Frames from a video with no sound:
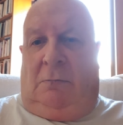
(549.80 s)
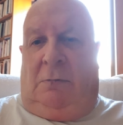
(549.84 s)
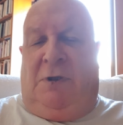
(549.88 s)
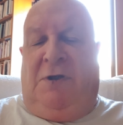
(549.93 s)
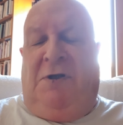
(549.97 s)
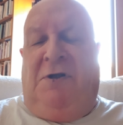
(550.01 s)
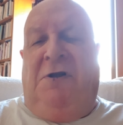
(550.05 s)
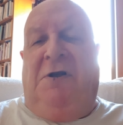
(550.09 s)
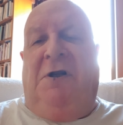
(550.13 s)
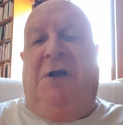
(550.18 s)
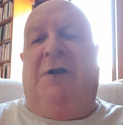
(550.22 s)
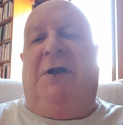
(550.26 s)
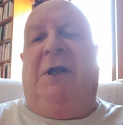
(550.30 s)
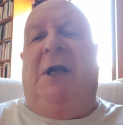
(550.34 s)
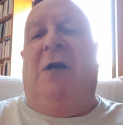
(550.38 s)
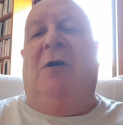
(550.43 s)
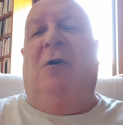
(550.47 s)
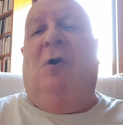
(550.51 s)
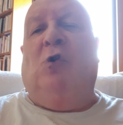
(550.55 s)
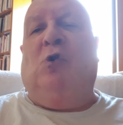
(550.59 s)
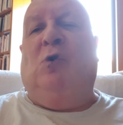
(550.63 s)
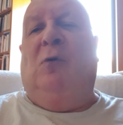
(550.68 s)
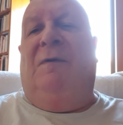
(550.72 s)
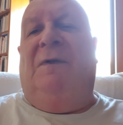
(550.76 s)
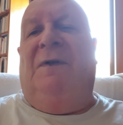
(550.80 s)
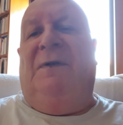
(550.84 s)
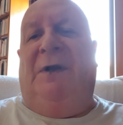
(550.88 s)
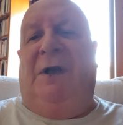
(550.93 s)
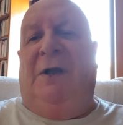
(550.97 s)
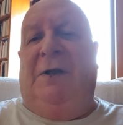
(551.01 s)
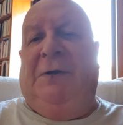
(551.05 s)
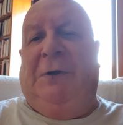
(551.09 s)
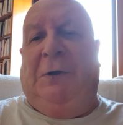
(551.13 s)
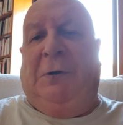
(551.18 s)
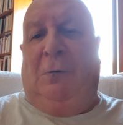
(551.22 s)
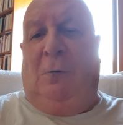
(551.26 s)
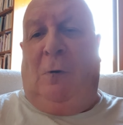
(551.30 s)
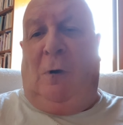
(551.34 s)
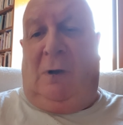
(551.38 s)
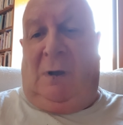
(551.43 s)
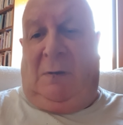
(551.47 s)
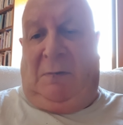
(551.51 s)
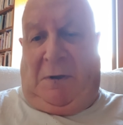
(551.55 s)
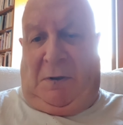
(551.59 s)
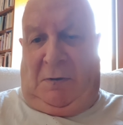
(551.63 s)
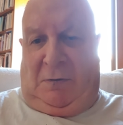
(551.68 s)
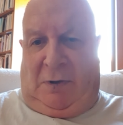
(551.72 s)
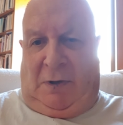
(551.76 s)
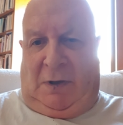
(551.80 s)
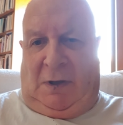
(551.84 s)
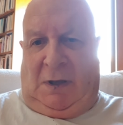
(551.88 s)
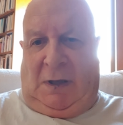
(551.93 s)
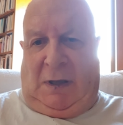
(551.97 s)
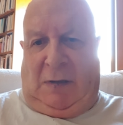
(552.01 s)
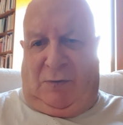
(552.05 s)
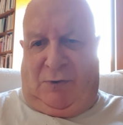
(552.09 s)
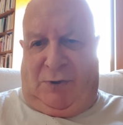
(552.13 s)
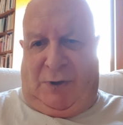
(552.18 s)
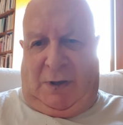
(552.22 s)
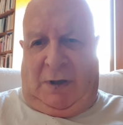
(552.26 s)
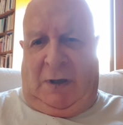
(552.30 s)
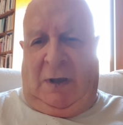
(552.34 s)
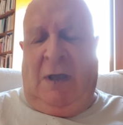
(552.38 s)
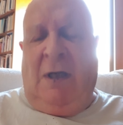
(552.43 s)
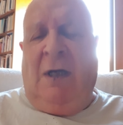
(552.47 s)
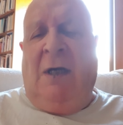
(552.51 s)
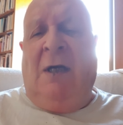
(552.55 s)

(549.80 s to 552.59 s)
ni tengo suficiente conocimiento de causa.